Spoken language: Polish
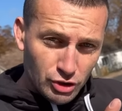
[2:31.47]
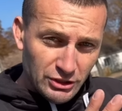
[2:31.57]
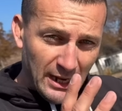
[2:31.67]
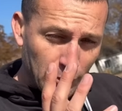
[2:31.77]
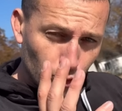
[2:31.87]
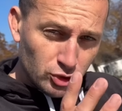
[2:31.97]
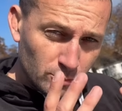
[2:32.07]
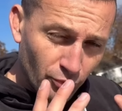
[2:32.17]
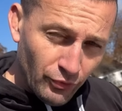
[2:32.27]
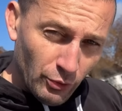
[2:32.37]
Jak już
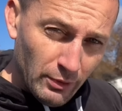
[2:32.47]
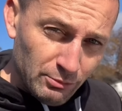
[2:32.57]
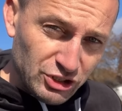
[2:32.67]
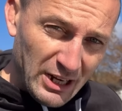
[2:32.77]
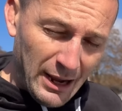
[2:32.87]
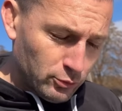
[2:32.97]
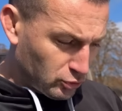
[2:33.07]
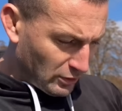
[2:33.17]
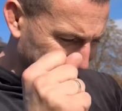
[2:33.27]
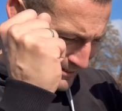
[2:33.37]
mówiłem, że
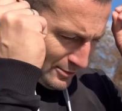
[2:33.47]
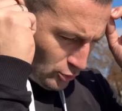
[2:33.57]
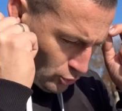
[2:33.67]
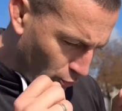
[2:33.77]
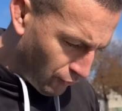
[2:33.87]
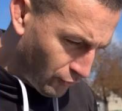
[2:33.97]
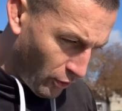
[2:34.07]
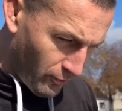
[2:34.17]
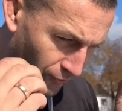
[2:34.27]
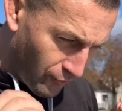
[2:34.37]
auto jest
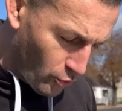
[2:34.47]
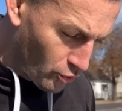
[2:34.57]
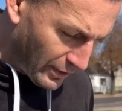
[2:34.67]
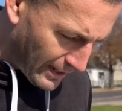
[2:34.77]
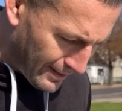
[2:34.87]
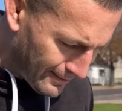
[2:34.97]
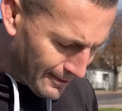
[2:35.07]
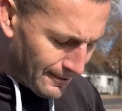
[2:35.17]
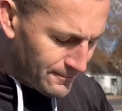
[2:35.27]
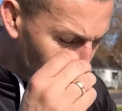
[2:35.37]
nówką funkier,
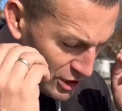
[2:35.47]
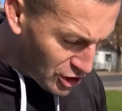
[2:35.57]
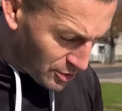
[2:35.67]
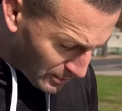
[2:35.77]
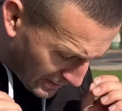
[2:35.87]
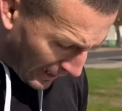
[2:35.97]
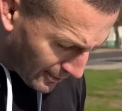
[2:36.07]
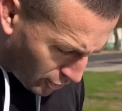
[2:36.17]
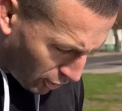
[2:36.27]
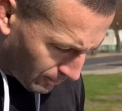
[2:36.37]
nie
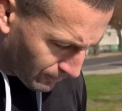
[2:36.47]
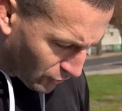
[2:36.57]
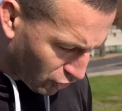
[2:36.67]
śmigajką, to